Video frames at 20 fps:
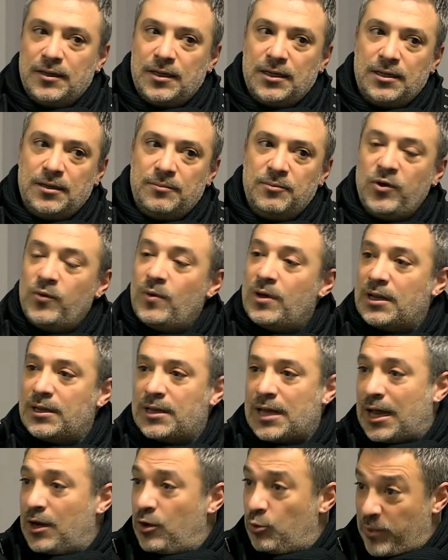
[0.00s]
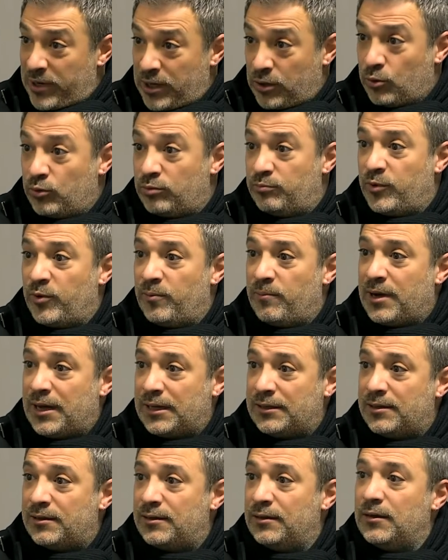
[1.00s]
آه، من وراء تعلم العود من
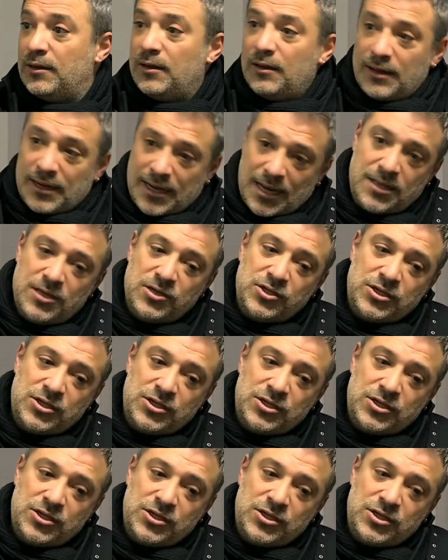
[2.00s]
بعدها هذه